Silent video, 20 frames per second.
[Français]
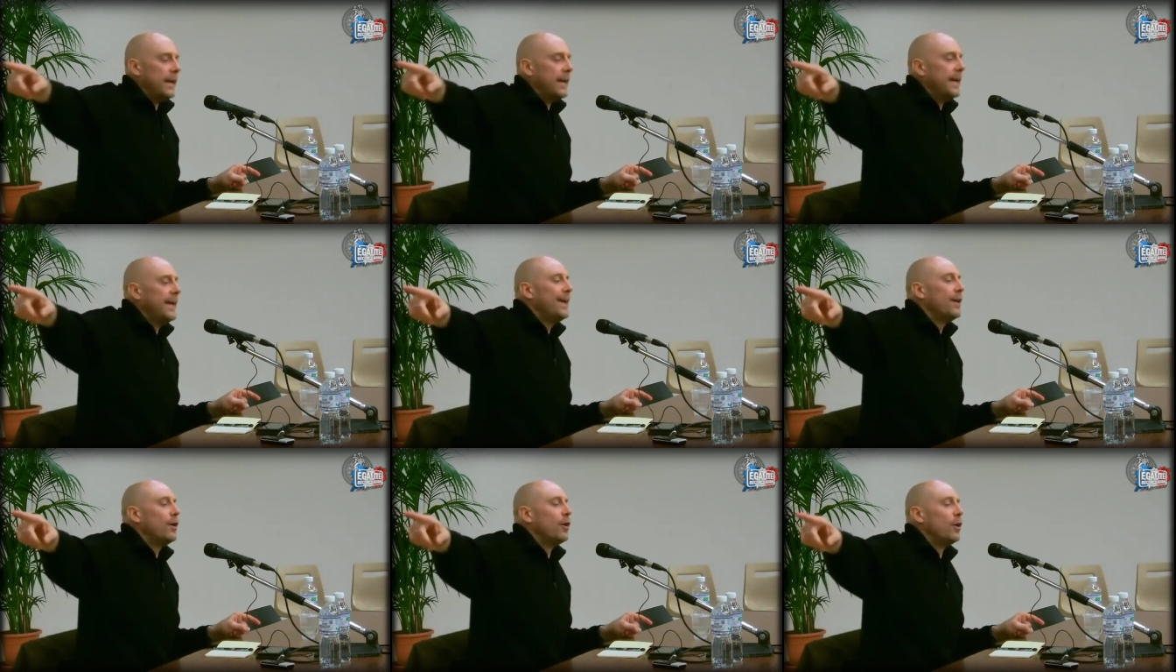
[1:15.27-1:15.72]

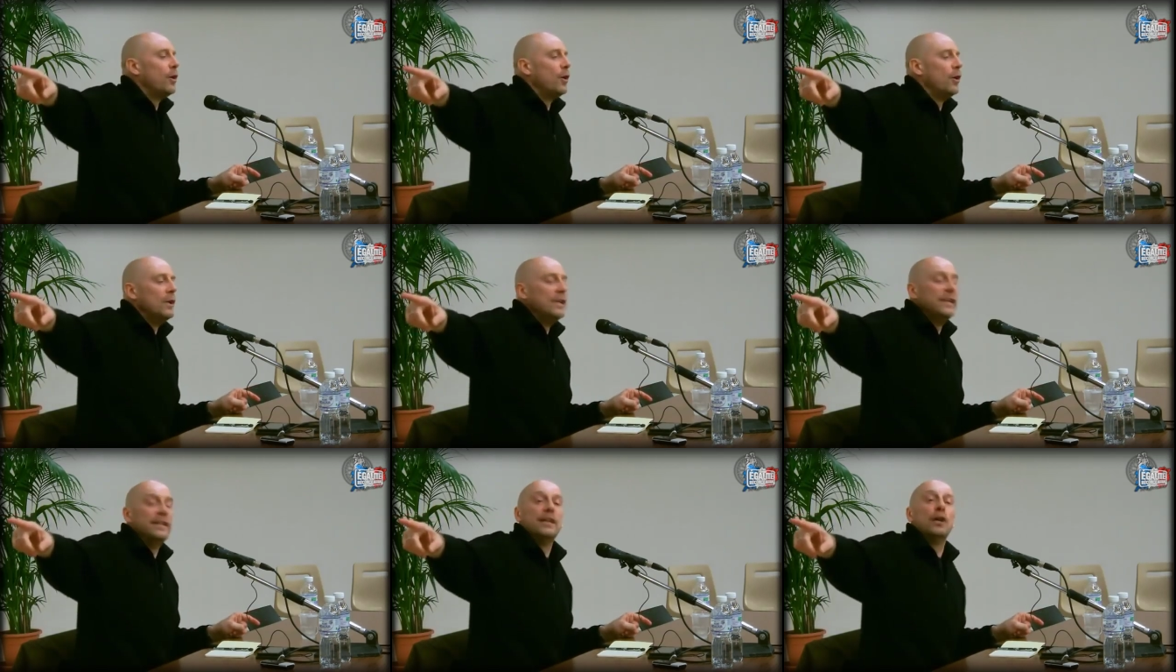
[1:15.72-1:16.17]
et
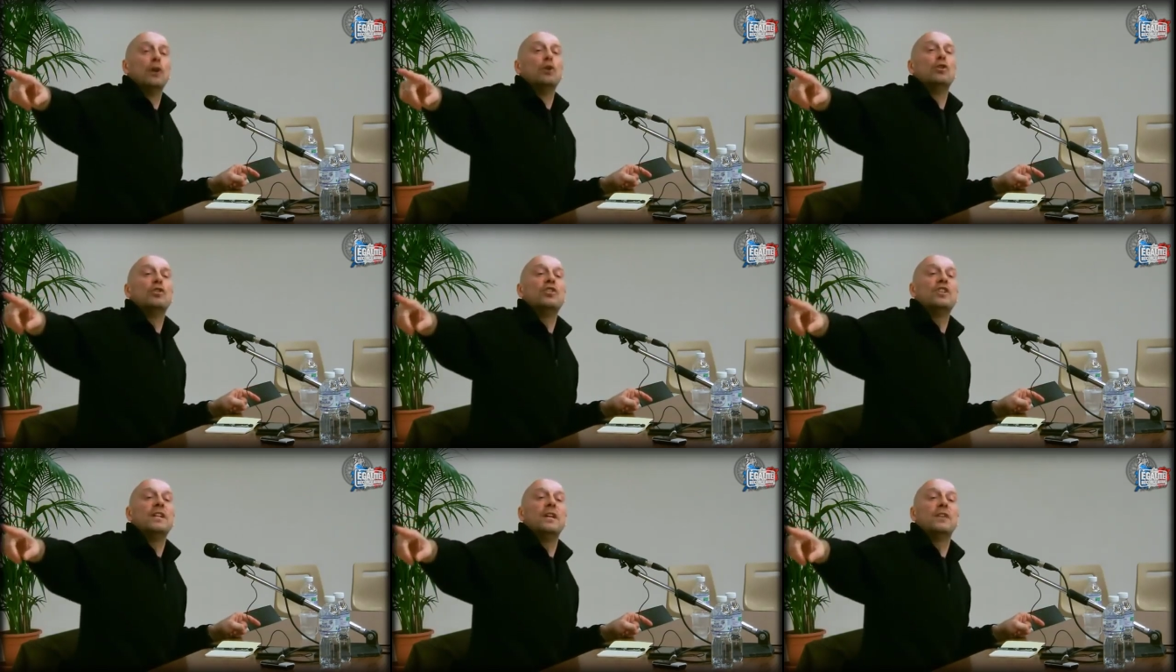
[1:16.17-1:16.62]
euh,
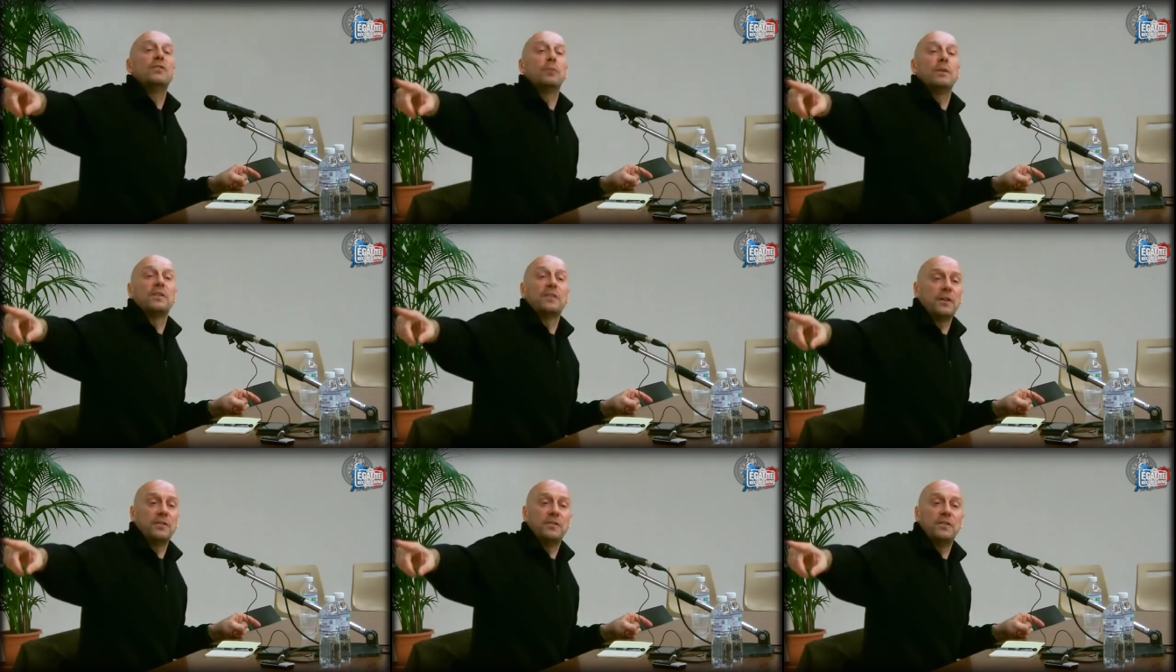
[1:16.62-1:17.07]
l'idéologie
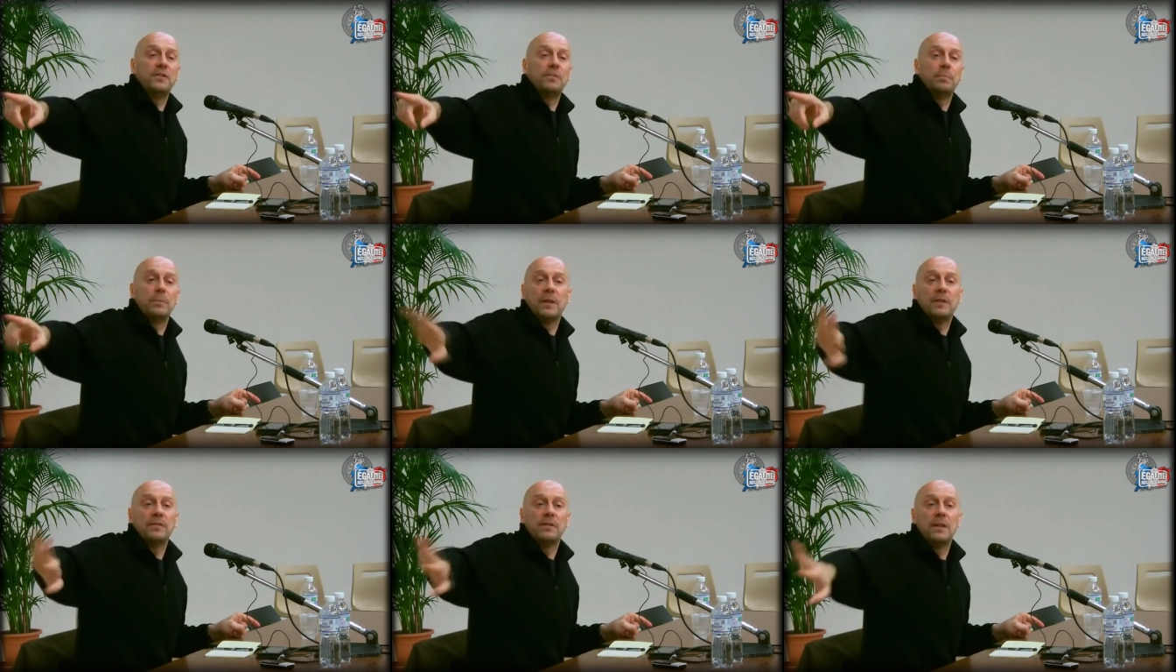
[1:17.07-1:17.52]
SOS
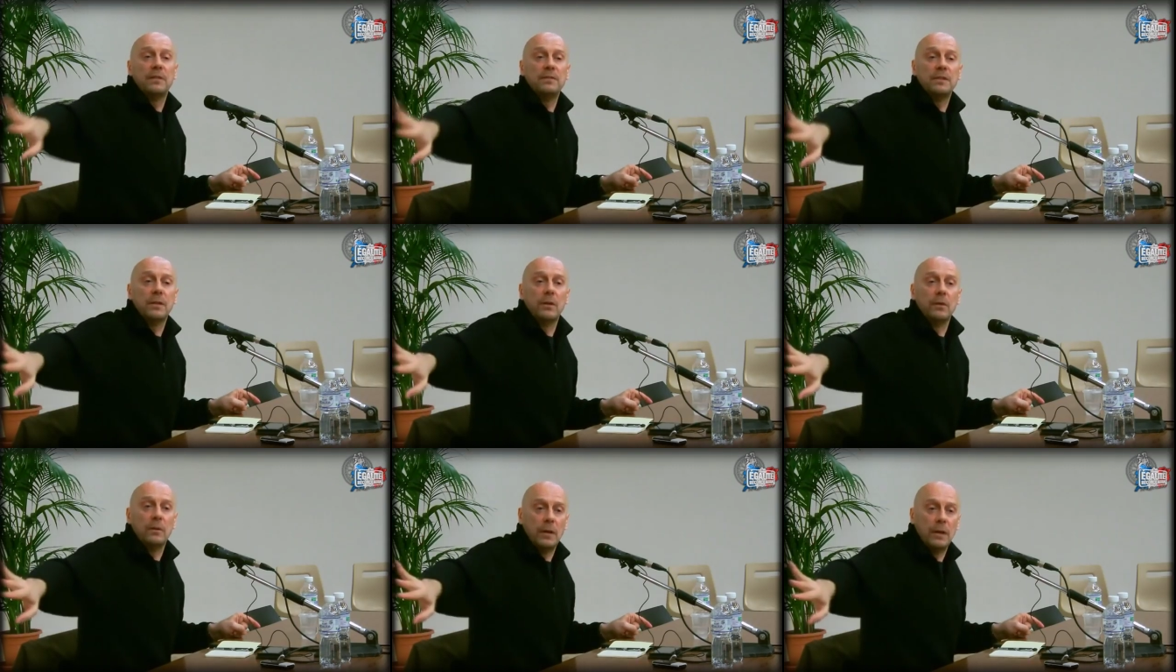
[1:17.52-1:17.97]
racisme. Bah, c'est
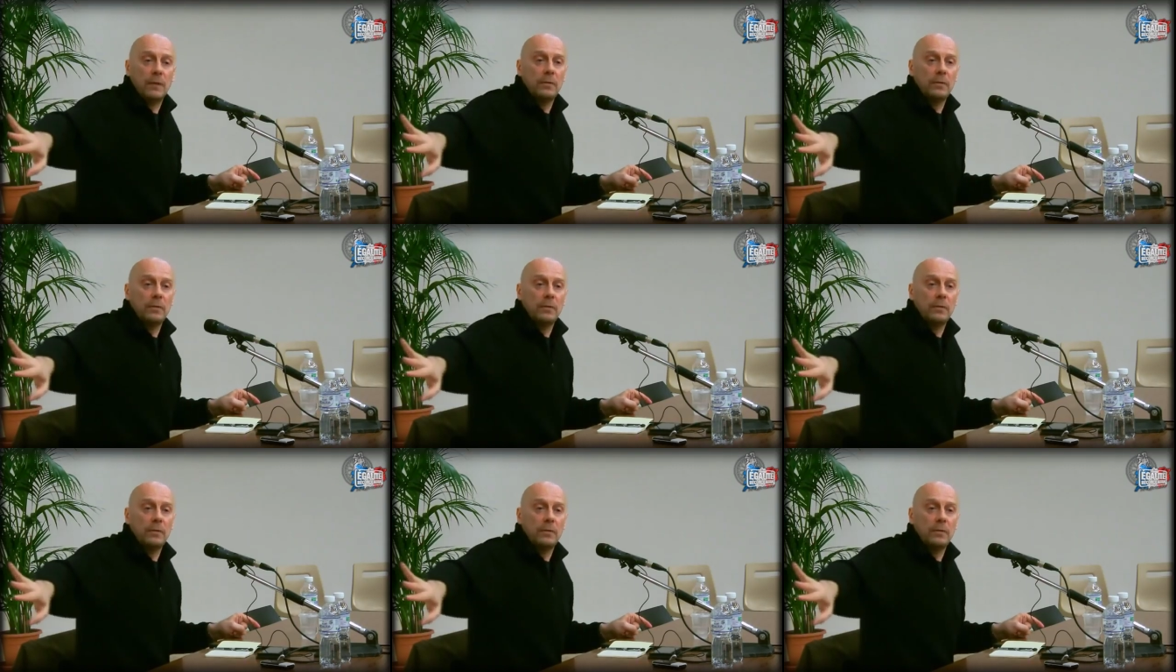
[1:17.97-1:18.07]
évident.